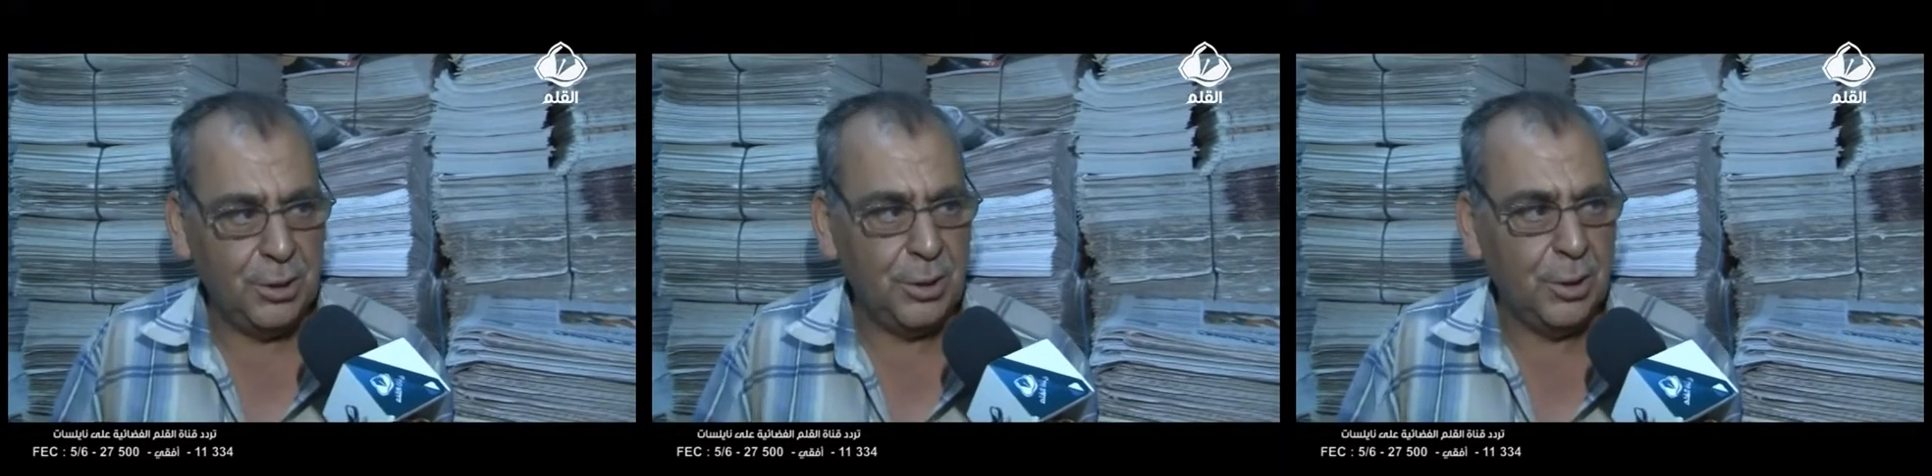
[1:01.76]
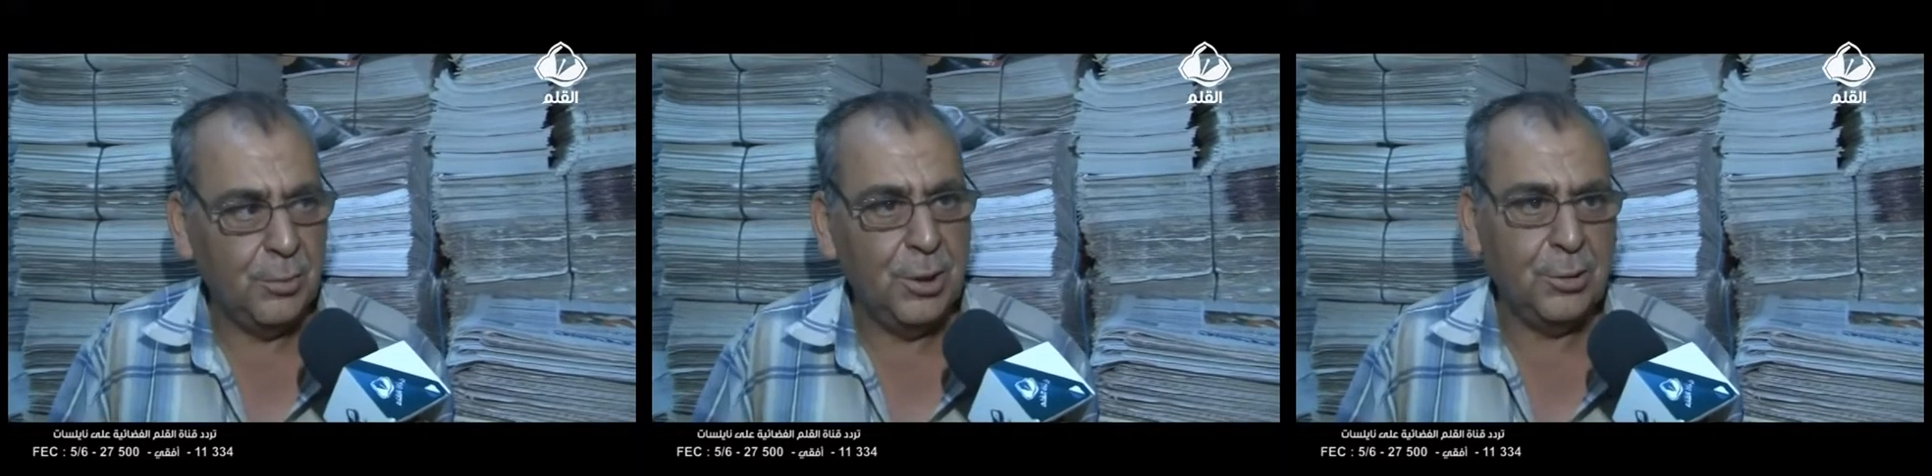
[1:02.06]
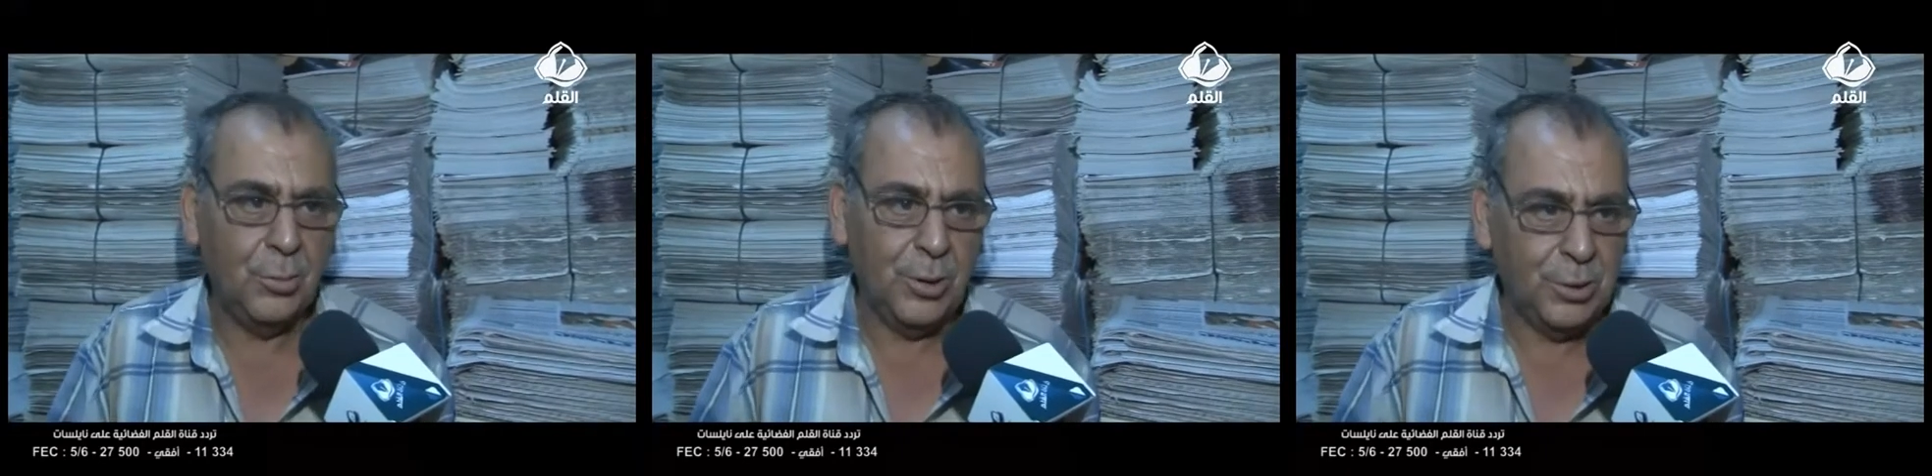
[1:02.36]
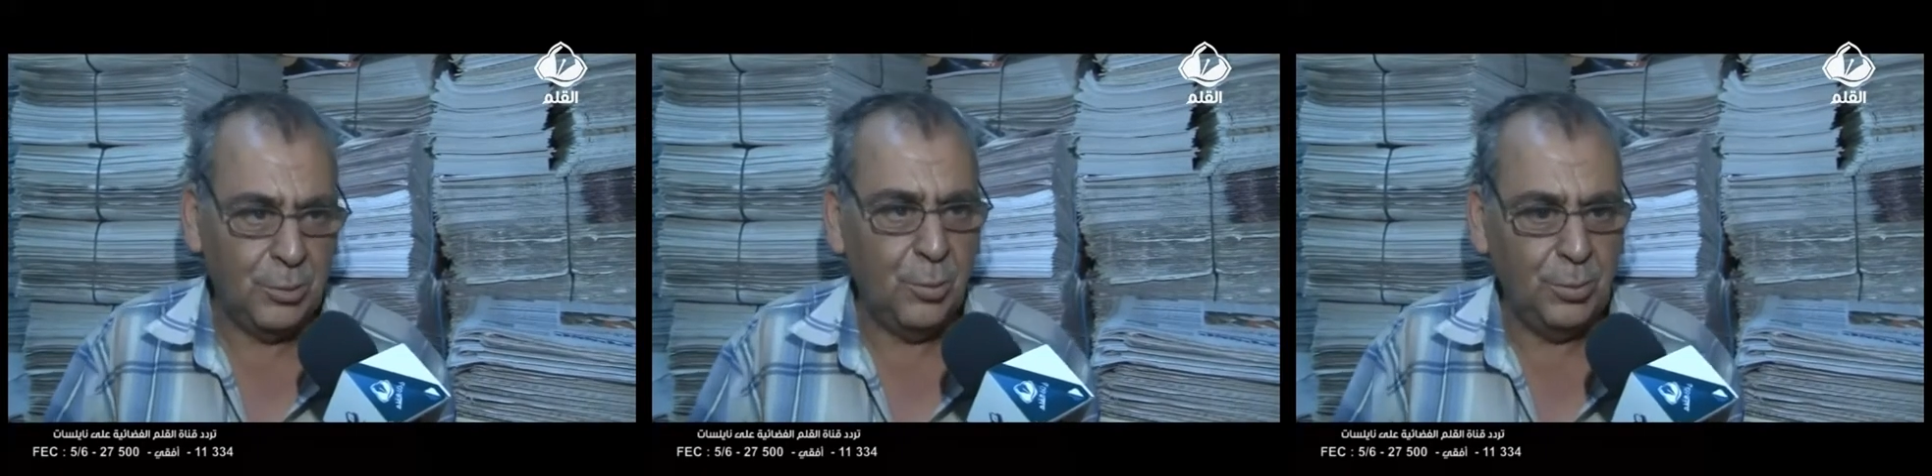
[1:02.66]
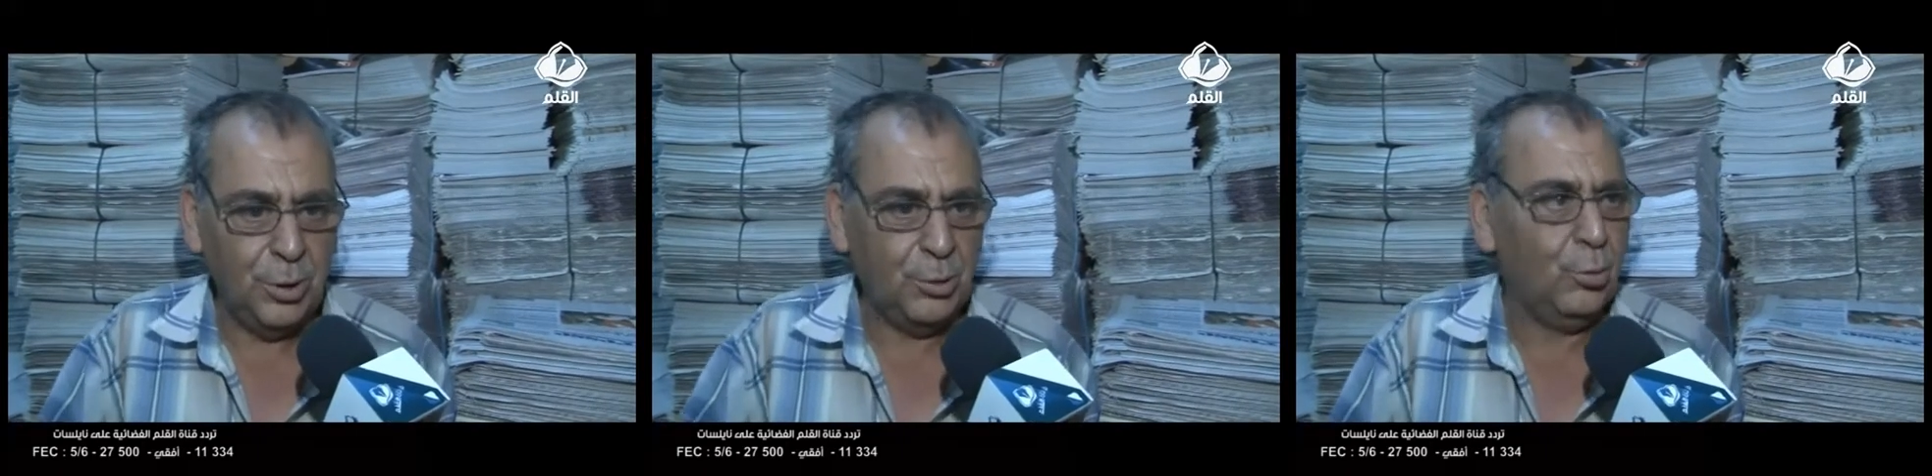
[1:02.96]
مشات هي مات وبعد تو
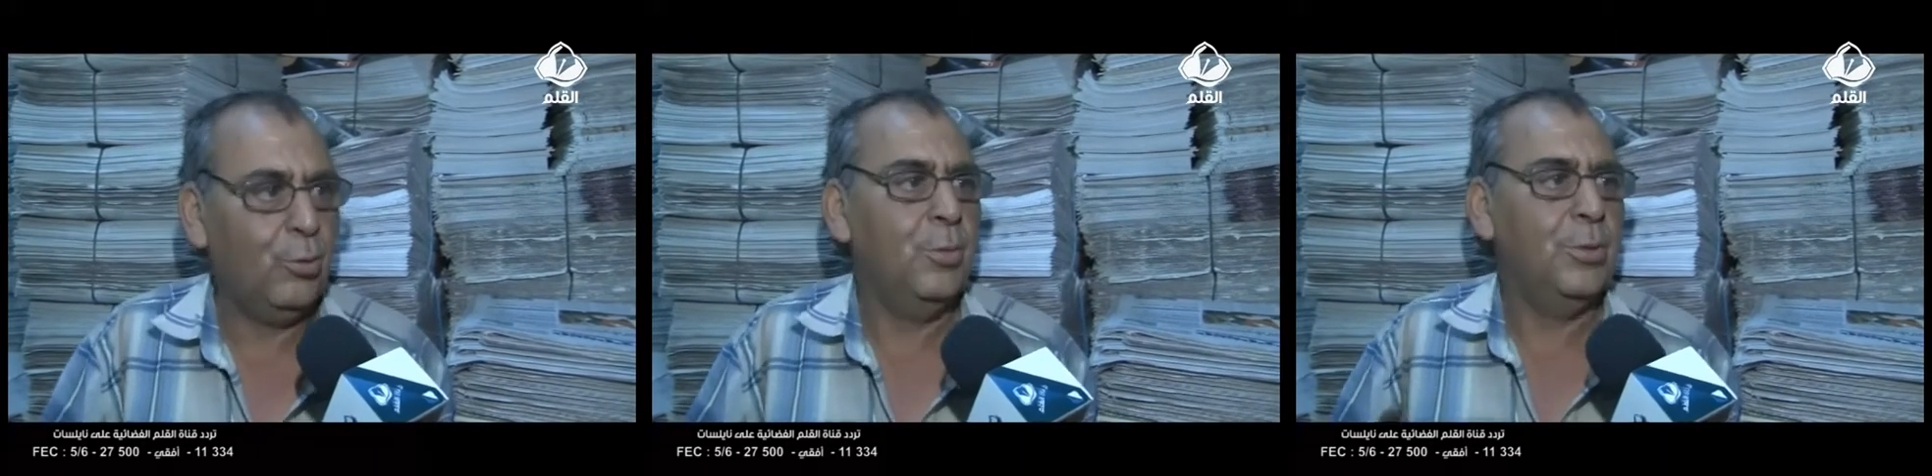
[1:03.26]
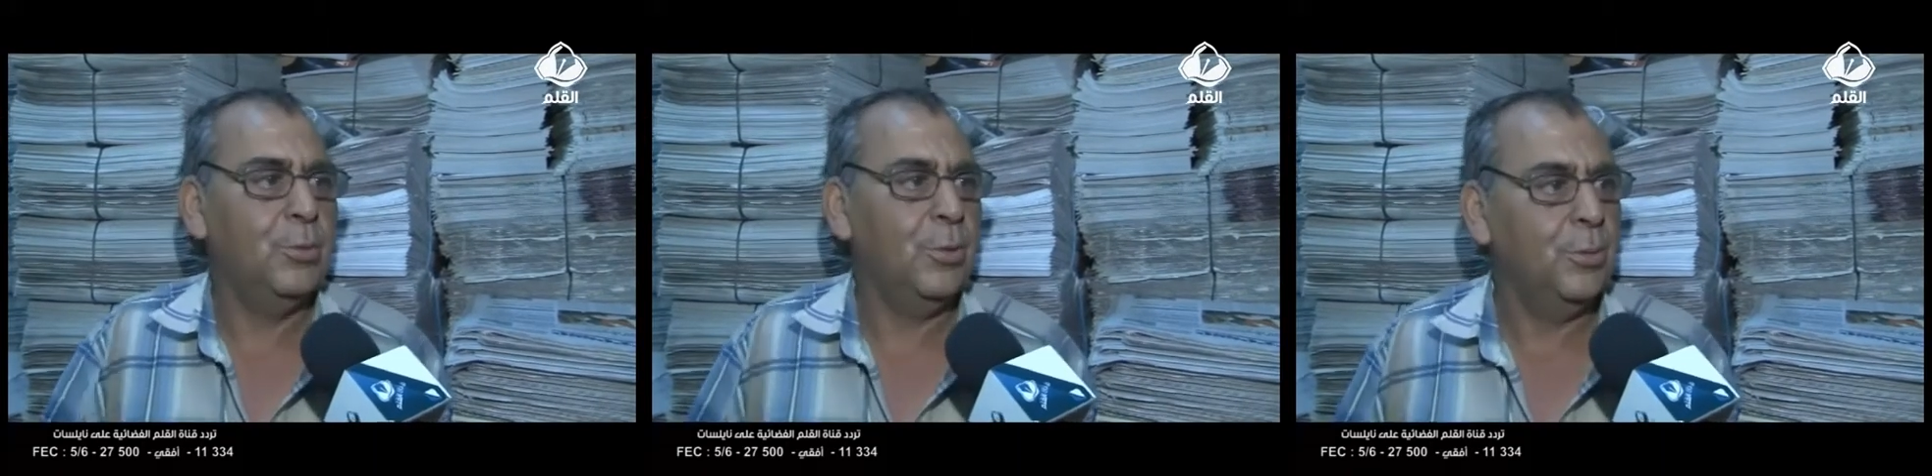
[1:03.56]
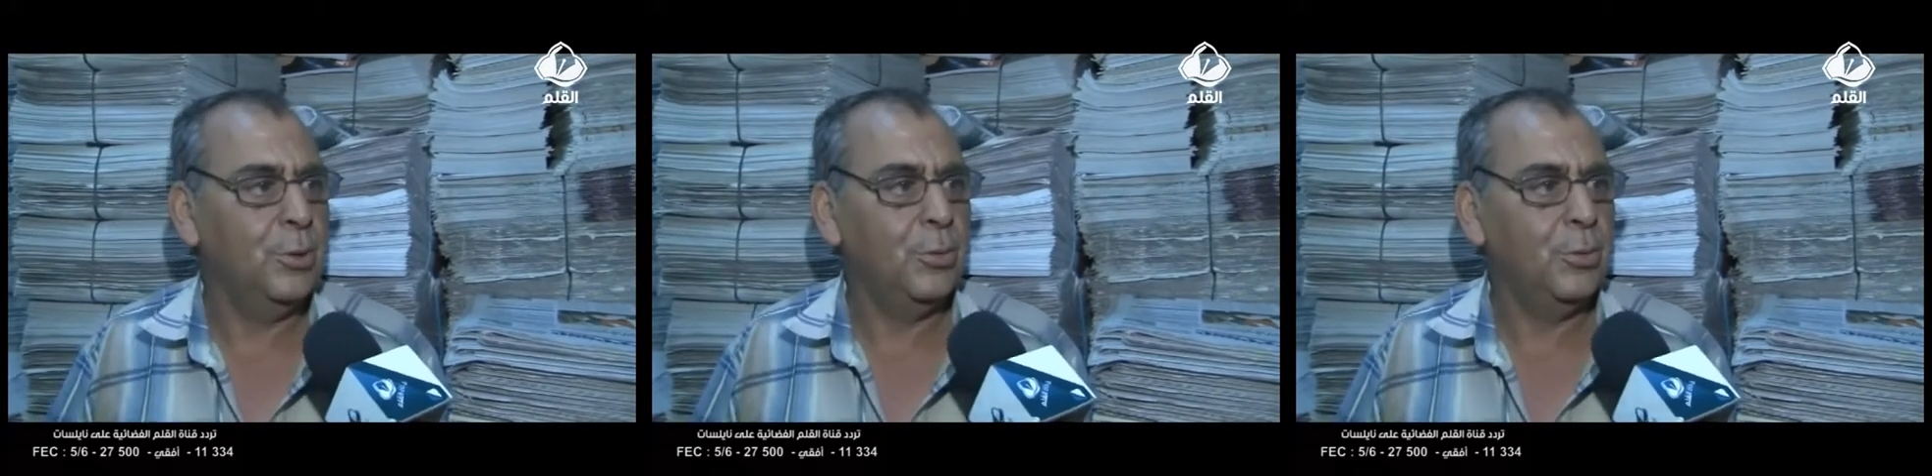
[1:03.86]
بدات ترخ بشوي